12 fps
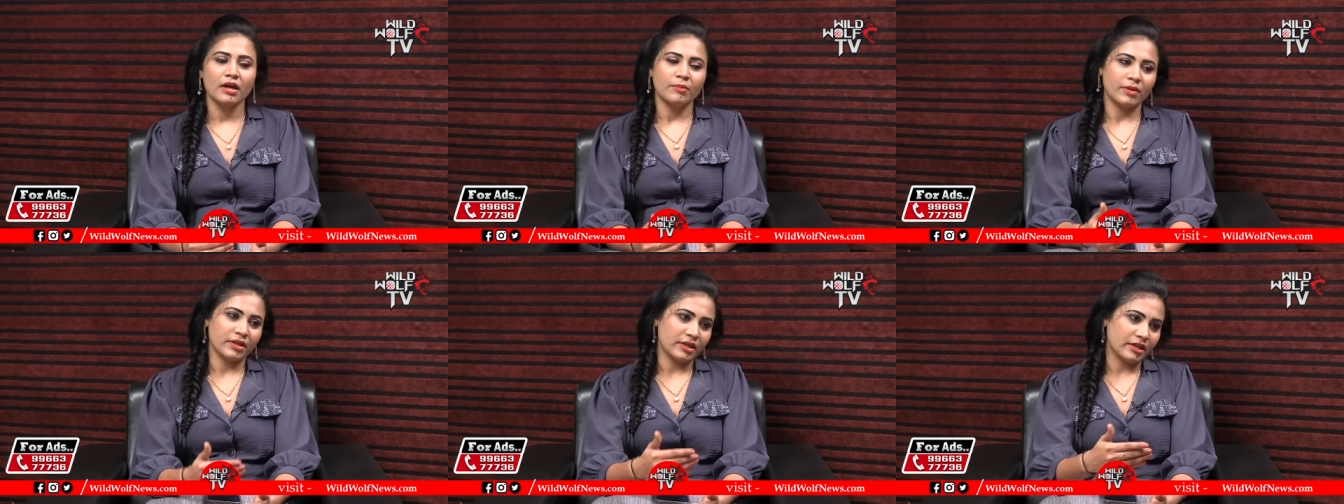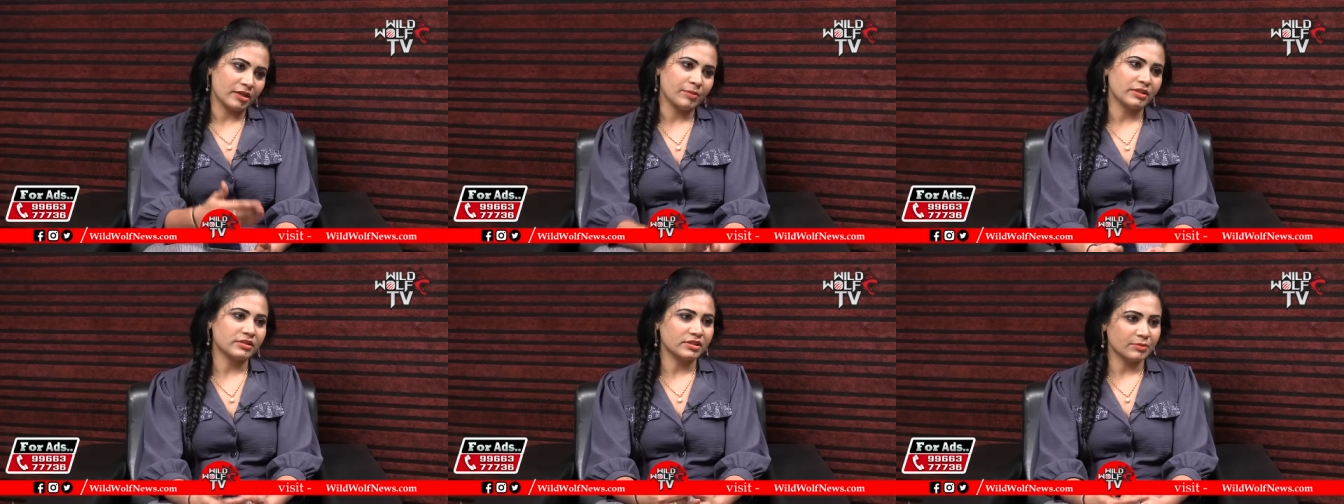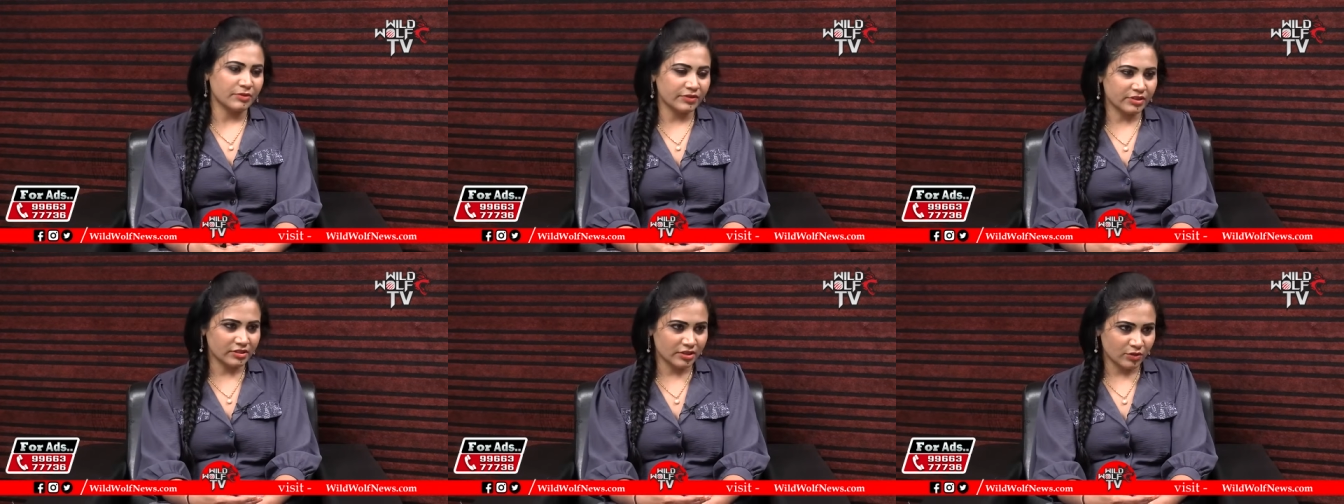మనకి ఏంటంటే బడ్జెట్
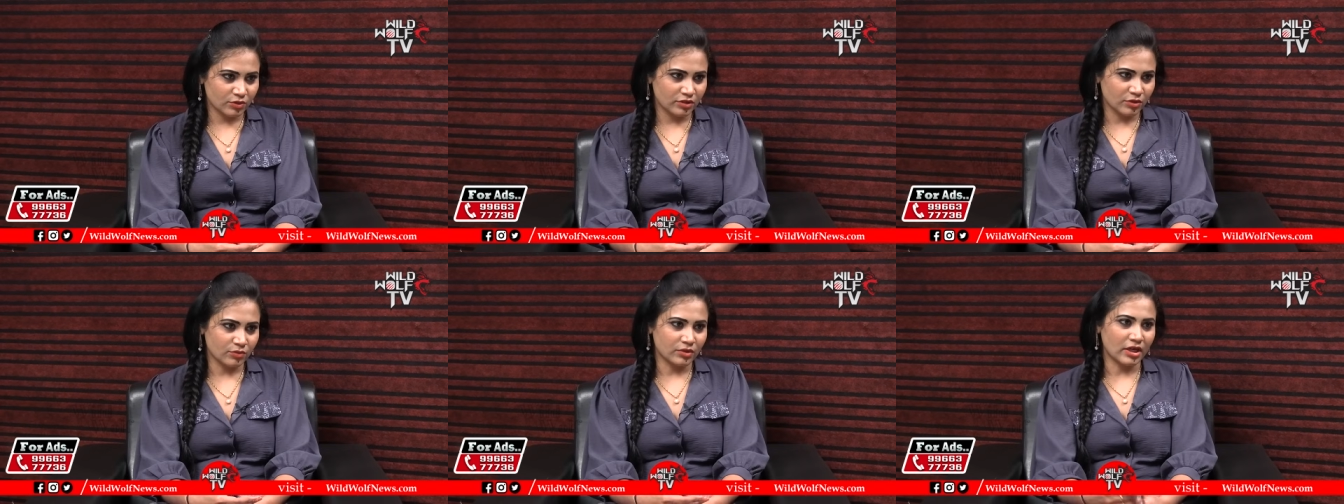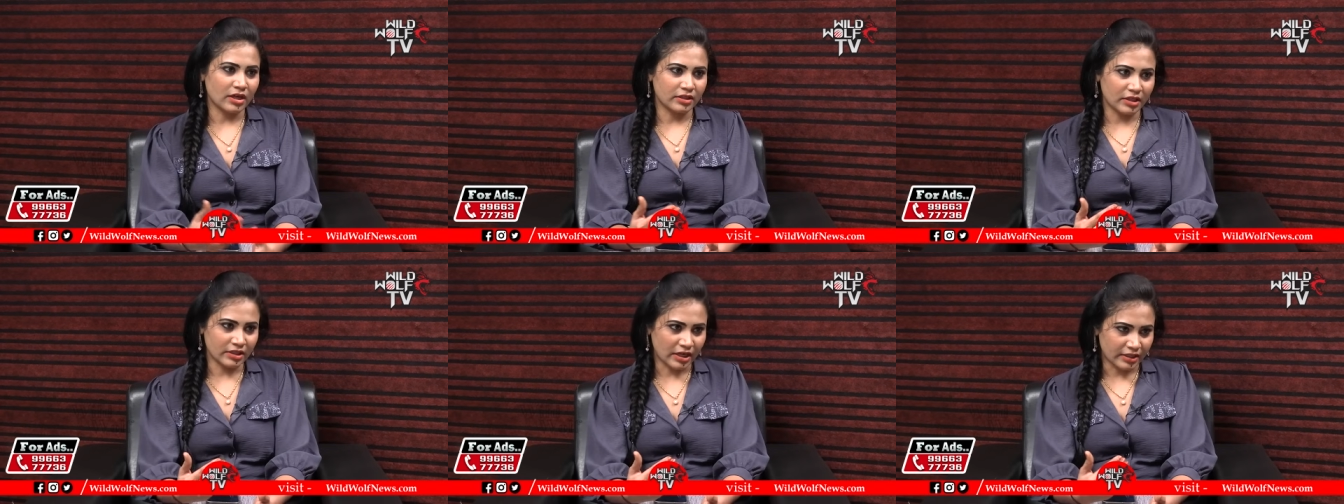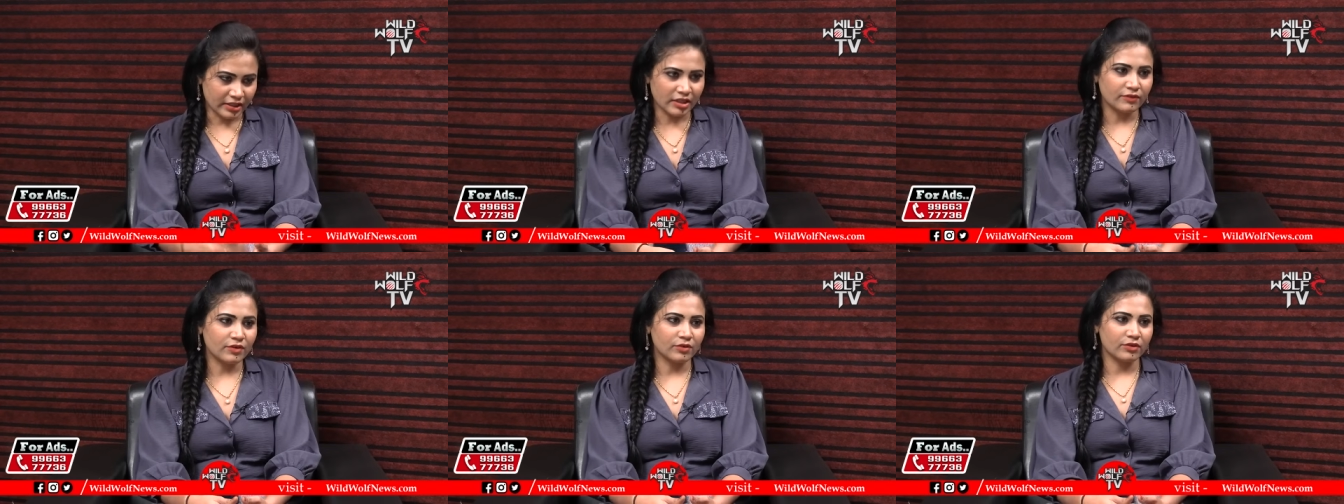సమావేశాలు జరుగుతున్నా కూడా దానికి అటెండ్
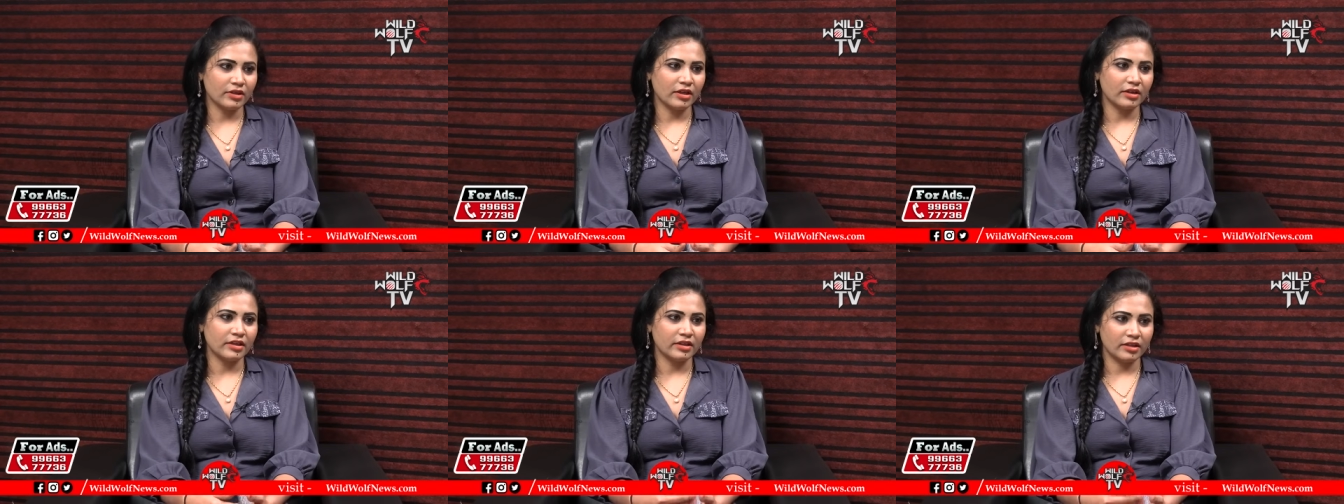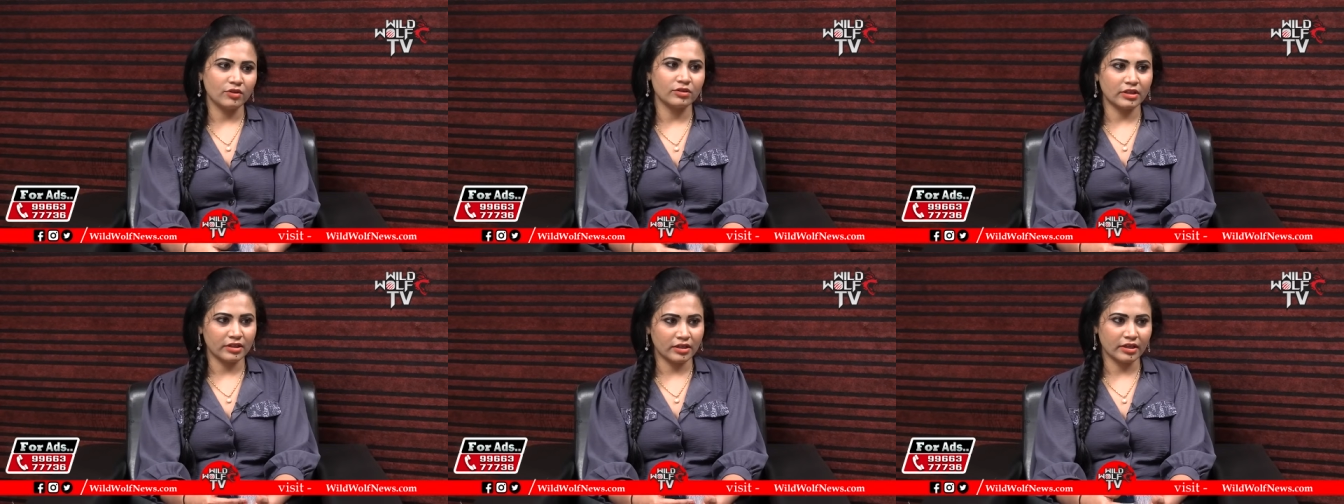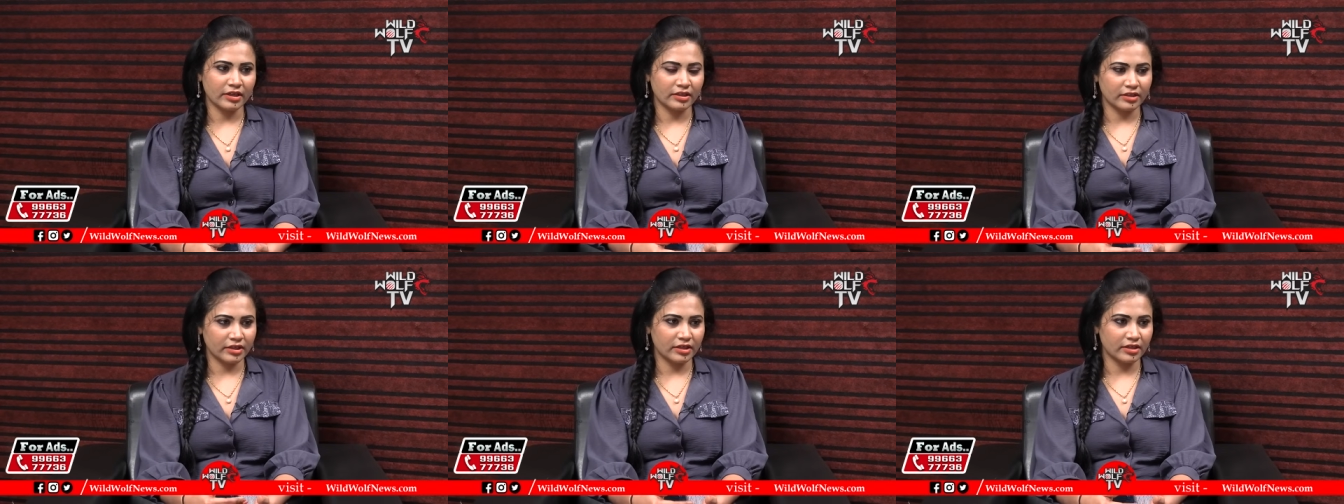అవ్వకుండా ఢిల్లీలో ధర్నాకి అయితే
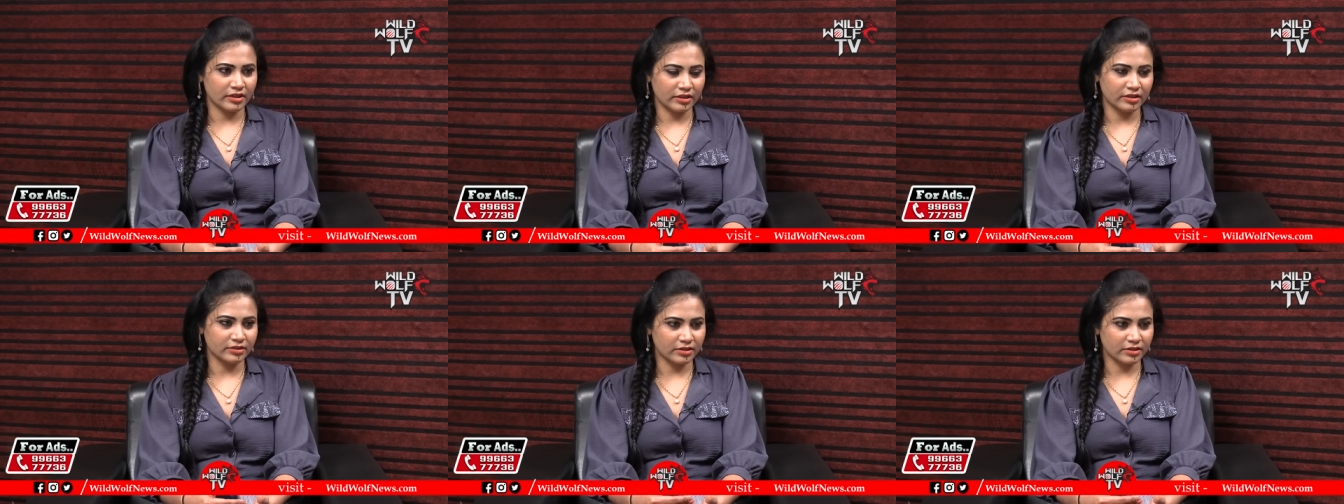దిగడానికి